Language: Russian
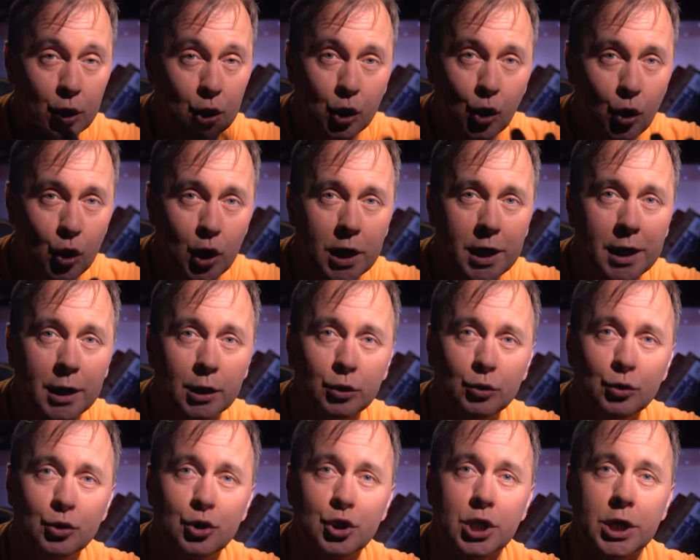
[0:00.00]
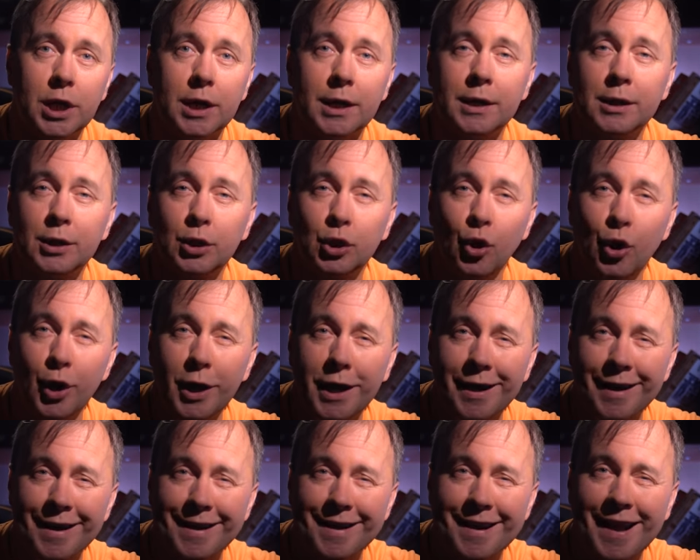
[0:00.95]
только лучше,
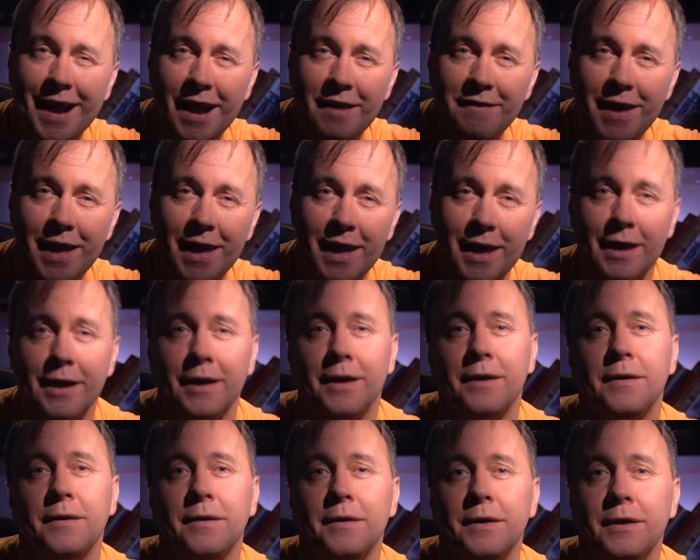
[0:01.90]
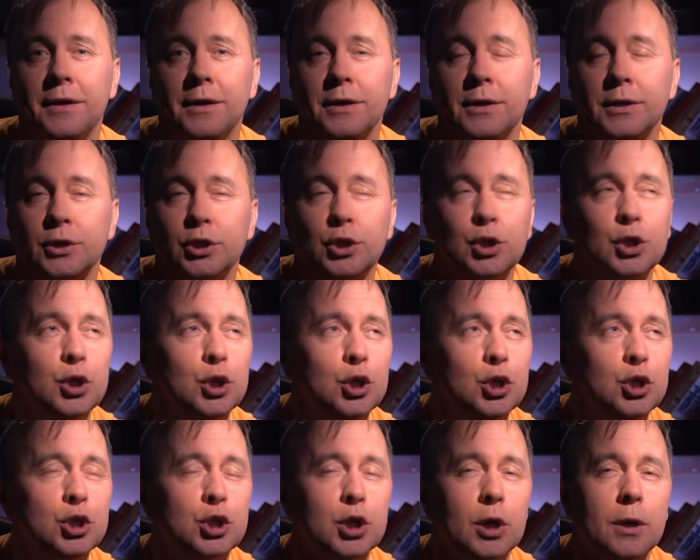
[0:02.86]
только роковее. Что
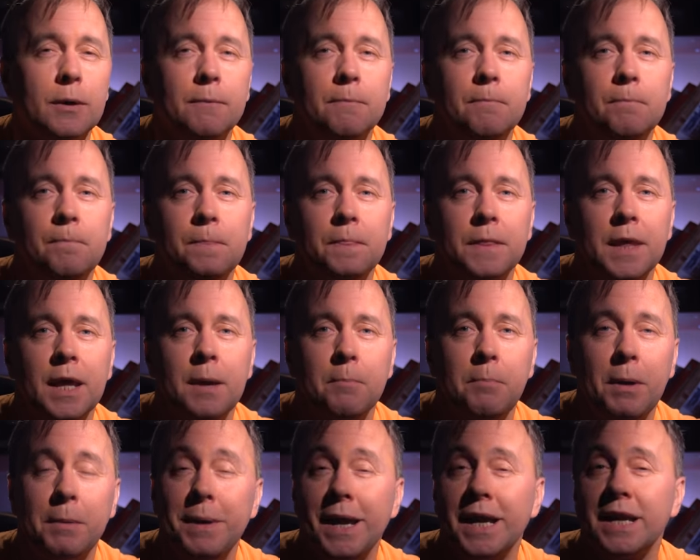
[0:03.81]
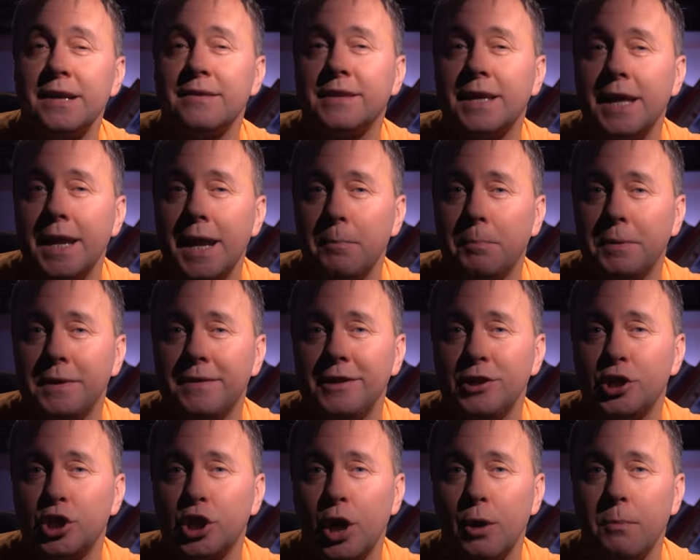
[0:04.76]
еще? Побег из
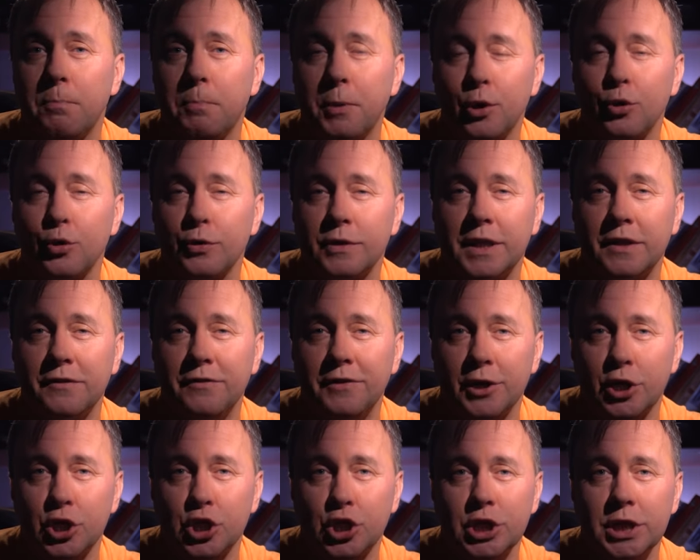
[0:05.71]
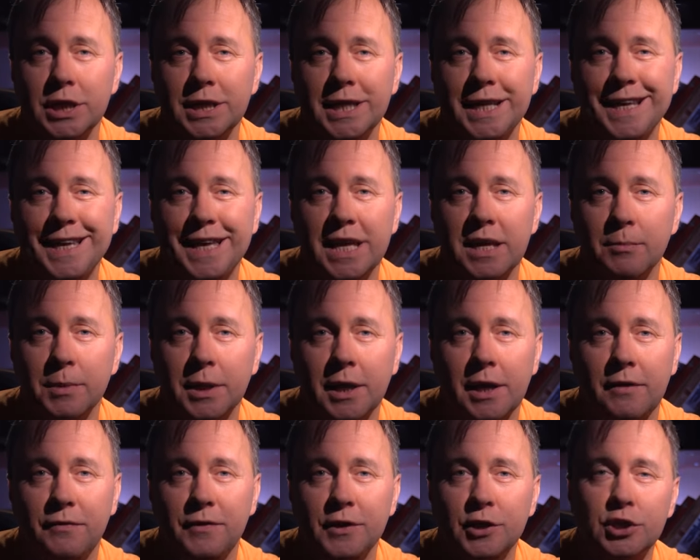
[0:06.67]
крепости считаю просто вершиной
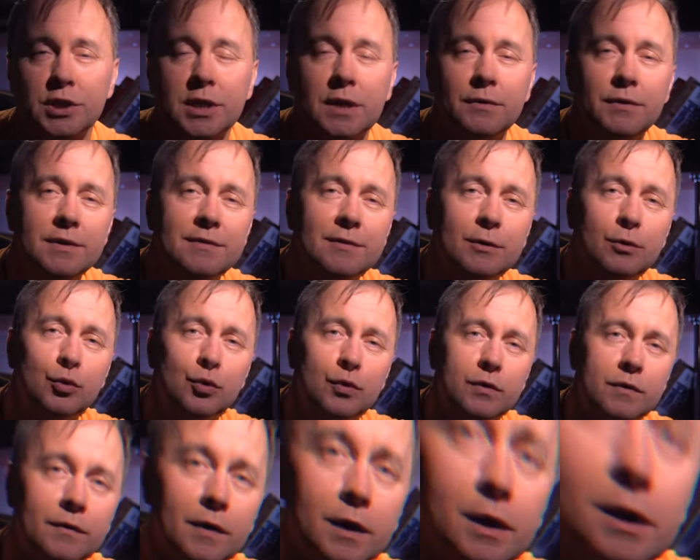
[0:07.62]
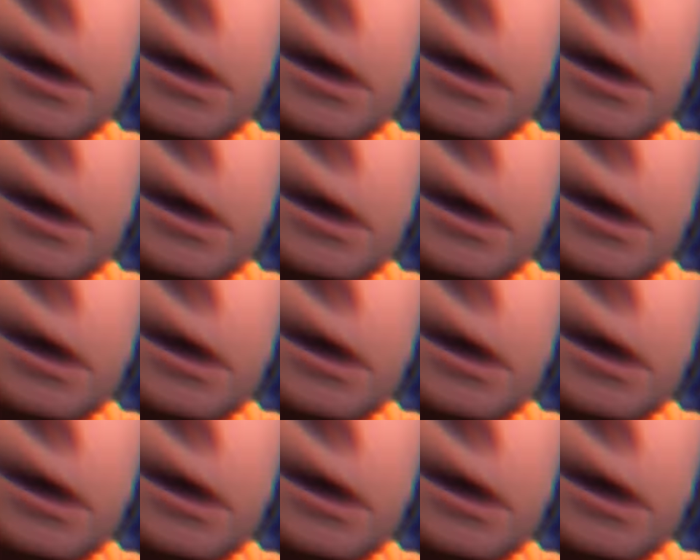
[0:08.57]
кинематографического искусства.